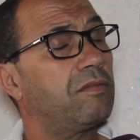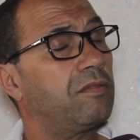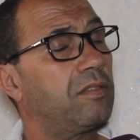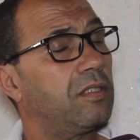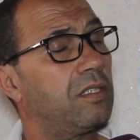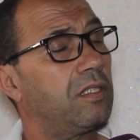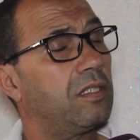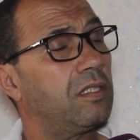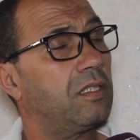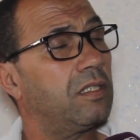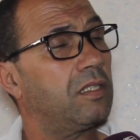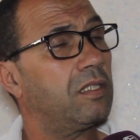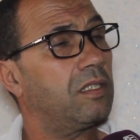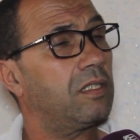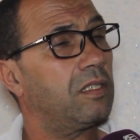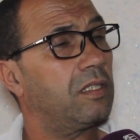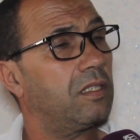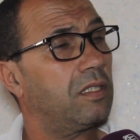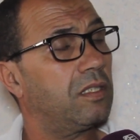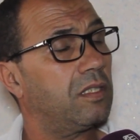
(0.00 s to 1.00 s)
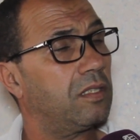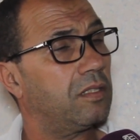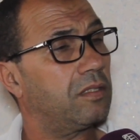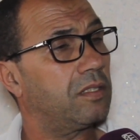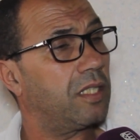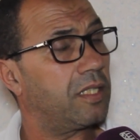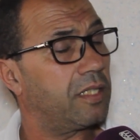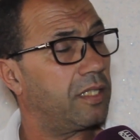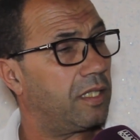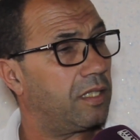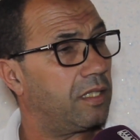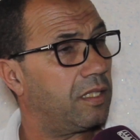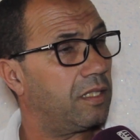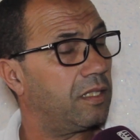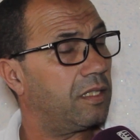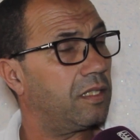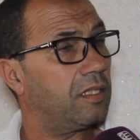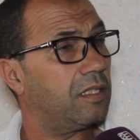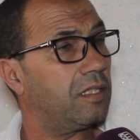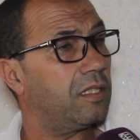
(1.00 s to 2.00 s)
في الدار ديال
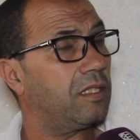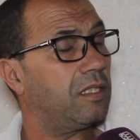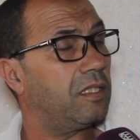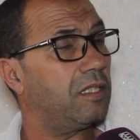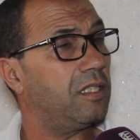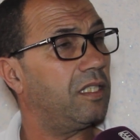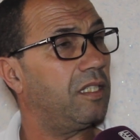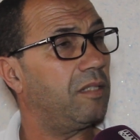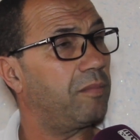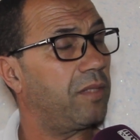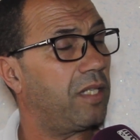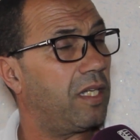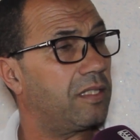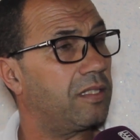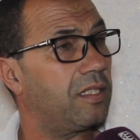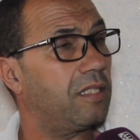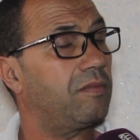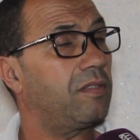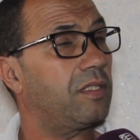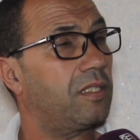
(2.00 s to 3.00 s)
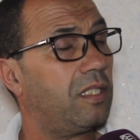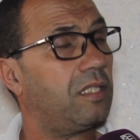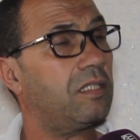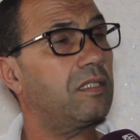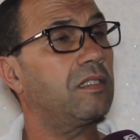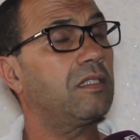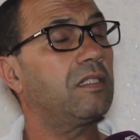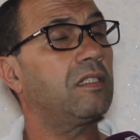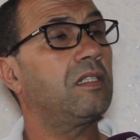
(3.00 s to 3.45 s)
عمي حسن في التحت